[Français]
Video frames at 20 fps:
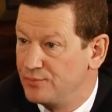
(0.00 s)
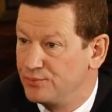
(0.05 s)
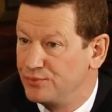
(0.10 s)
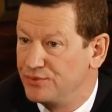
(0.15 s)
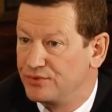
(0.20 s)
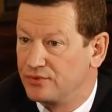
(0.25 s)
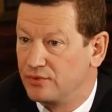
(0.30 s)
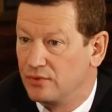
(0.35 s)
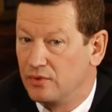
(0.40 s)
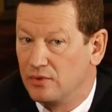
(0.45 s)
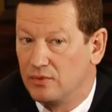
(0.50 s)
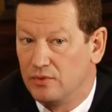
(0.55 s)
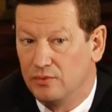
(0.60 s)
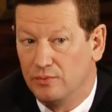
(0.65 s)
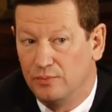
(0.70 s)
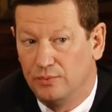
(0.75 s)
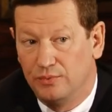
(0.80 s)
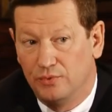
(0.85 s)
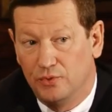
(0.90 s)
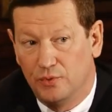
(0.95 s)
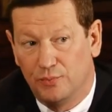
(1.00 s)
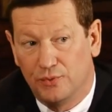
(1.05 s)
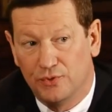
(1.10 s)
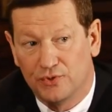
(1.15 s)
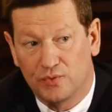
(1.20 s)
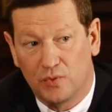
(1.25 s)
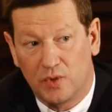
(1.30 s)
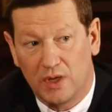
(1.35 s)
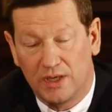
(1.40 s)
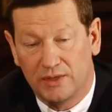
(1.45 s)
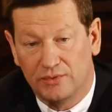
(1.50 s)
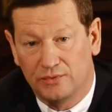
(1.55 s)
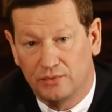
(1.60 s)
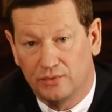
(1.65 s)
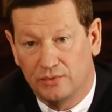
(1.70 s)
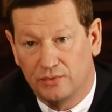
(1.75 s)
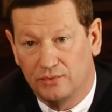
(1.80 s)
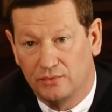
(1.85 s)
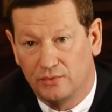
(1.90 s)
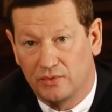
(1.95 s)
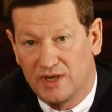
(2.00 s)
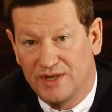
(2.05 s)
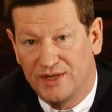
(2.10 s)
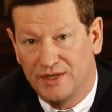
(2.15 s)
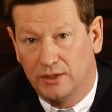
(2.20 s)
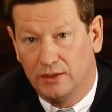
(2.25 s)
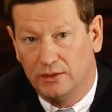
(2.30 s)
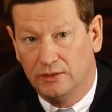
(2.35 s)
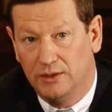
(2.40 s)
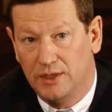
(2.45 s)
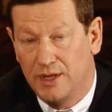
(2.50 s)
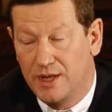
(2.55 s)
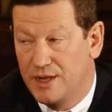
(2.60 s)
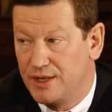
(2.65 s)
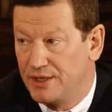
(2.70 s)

puisque le, besoin de nos clients